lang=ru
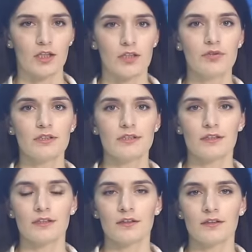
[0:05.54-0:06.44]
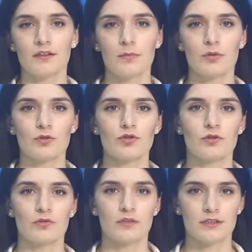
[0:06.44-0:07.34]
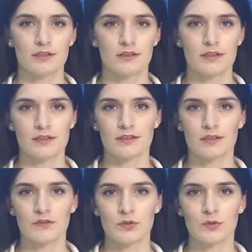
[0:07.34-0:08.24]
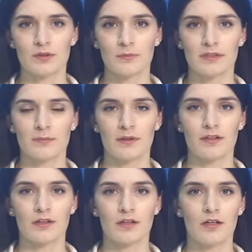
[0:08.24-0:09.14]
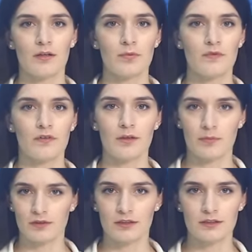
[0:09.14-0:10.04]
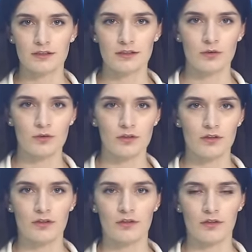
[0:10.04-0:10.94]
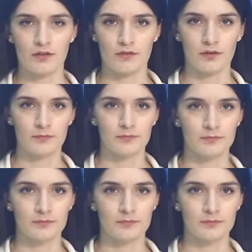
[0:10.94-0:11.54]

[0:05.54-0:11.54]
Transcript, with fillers: Эфир телеканала НТ продолжит новости Дагестана в студии Патимат Канапова. И по традиции коротко о главном.